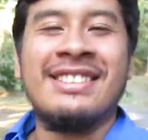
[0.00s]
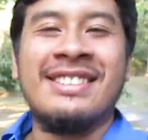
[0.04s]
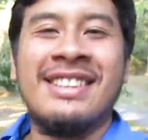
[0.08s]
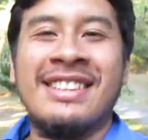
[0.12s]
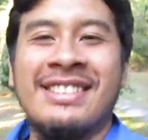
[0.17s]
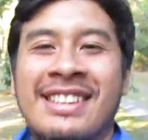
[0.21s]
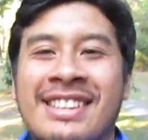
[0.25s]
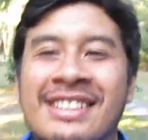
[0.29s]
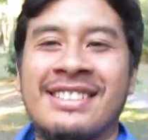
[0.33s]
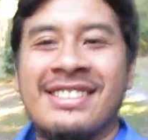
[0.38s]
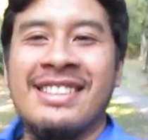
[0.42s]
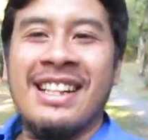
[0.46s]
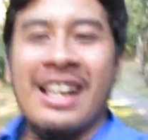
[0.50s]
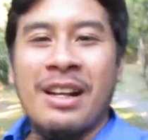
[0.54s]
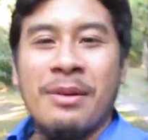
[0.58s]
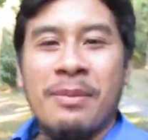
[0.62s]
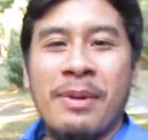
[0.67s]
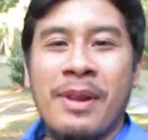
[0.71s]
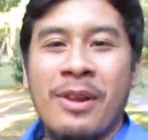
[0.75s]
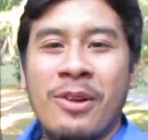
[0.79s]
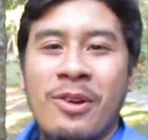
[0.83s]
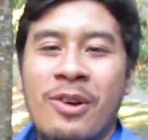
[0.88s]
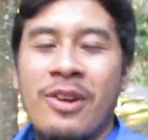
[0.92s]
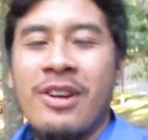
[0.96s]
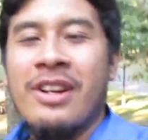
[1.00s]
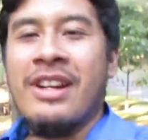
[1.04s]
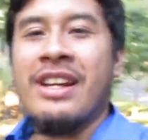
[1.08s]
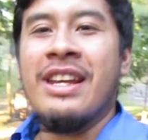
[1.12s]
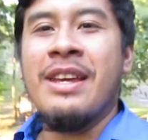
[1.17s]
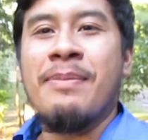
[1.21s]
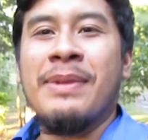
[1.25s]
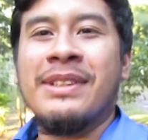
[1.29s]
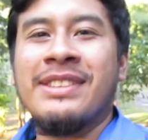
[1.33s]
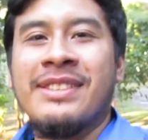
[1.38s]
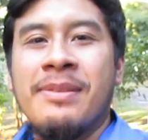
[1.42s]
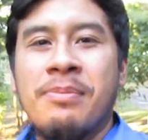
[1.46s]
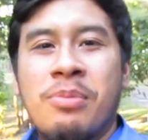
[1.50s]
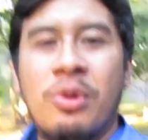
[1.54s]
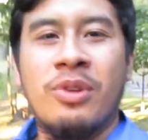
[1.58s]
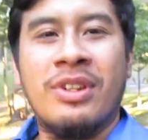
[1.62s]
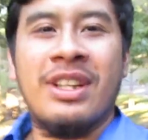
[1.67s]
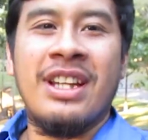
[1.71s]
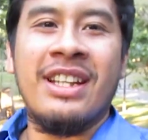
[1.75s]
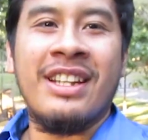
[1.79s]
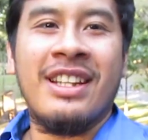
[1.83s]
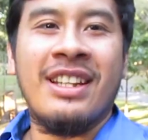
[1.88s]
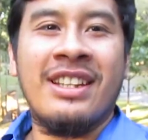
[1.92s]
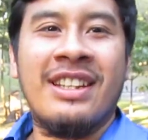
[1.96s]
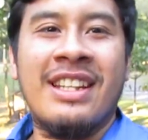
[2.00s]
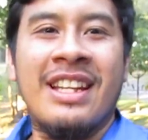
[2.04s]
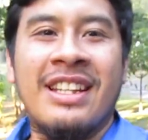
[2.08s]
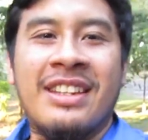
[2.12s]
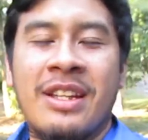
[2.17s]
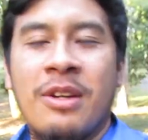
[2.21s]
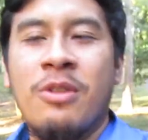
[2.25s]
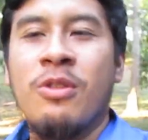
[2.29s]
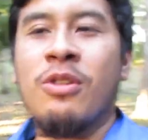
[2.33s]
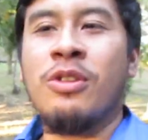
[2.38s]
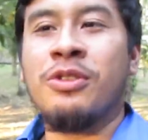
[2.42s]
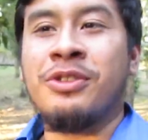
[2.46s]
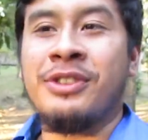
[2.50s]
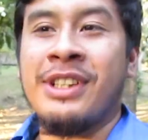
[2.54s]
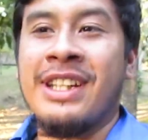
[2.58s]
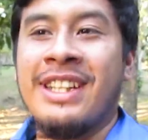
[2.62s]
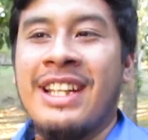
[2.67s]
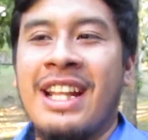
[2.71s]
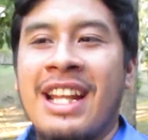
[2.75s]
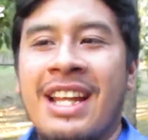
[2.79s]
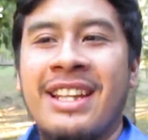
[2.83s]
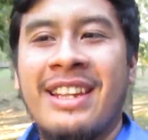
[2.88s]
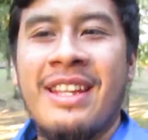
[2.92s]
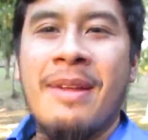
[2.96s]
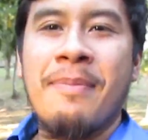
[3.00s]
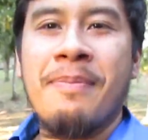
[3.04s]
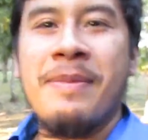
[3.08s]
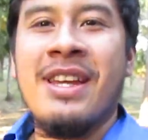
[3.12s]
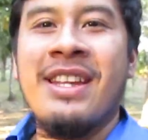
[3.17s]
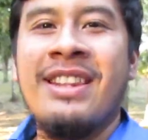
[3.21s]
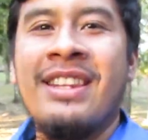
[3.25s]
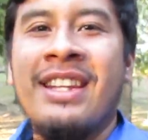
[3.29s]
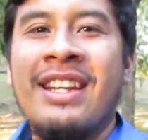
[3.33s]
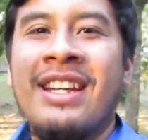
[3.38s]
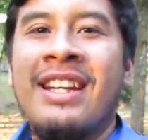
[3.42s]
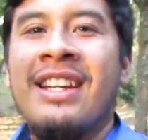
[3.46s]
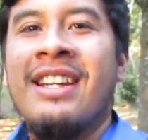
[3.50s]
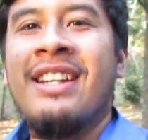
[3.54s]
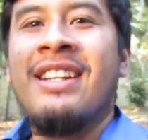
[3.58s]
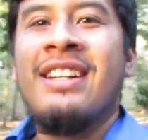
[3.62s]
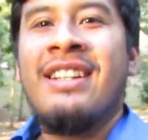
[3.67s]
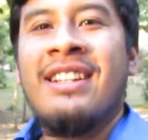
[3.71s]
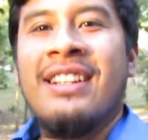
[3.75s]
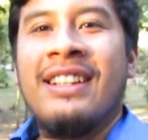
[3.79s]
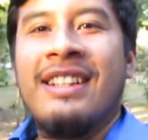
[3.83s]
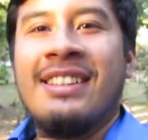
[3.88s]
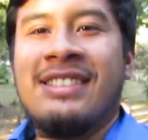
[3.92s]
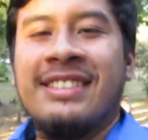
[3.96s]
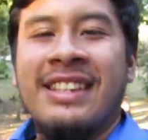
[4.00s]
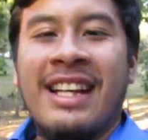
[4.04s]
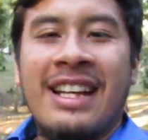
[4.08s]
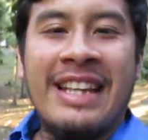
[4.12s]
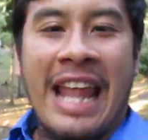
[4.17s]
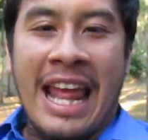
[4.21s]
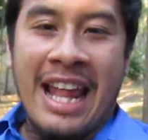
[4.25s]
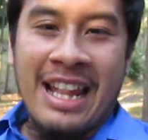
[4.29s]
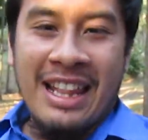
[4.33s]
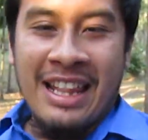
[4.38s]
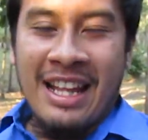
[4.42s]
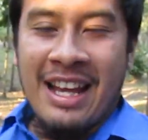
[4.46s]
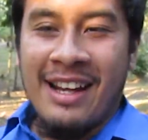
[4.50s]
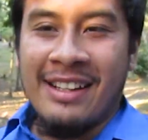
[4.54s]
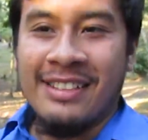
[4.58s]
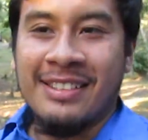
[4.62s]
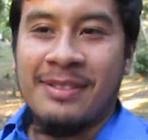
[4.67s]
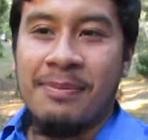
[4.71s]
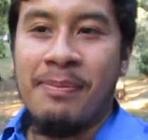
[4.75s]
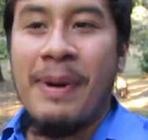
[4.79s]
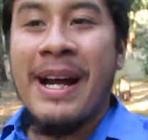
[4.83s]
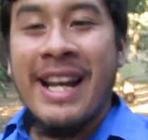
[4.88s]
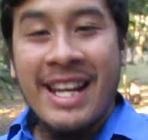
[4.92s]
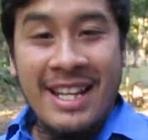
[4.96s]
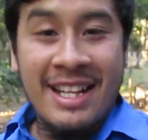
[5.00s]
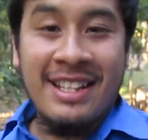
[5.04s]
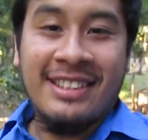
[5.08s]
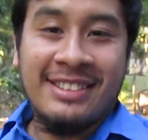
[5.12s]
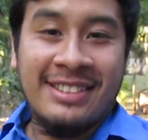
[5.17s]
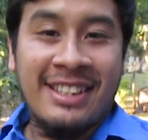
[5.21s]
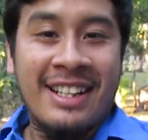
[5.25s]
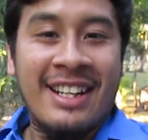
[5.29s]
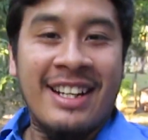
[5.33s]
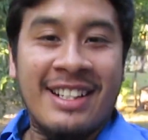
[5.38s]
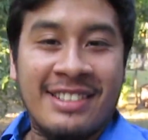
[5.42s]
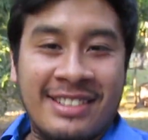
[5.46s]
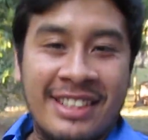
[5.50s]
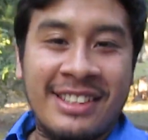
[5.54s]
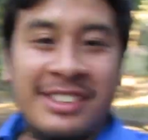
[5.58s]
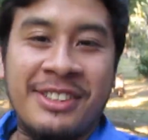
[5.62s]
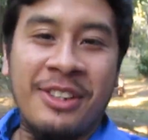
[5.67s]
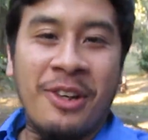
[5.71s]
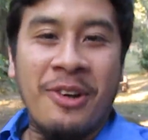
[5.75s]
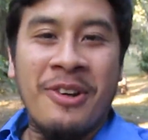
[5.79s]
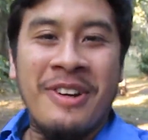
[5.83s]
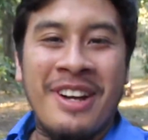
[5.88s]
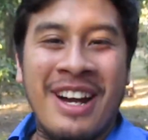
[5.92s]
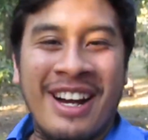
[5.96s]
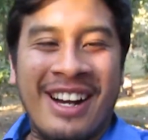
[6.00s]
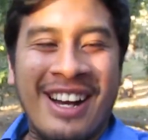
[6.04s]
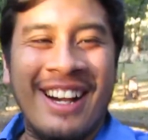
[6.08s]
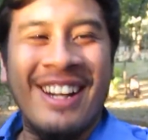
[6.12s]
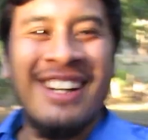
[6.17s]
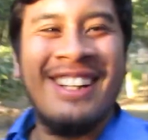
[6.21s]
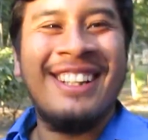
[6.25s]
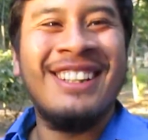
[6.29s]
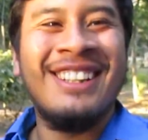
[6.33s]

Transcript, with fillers: de San Salvador y más importantes de Antiguo Cuscatlán también, están las máquinas de hacer ejercicio acá.